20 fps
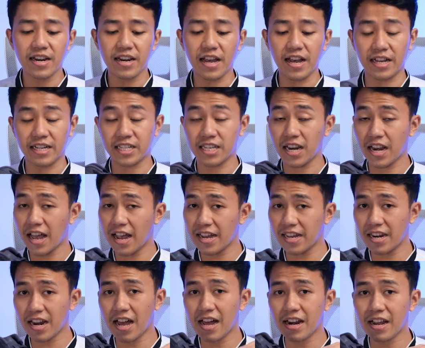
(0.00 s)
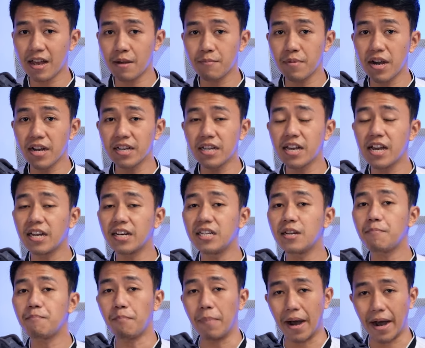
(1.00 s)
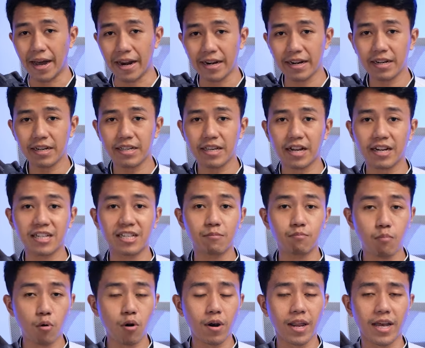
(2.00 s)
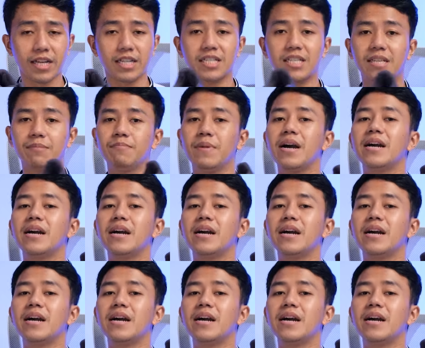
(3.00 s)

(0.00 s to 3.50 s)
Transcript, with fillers: Nah, selain area bagian depan yang dipoles,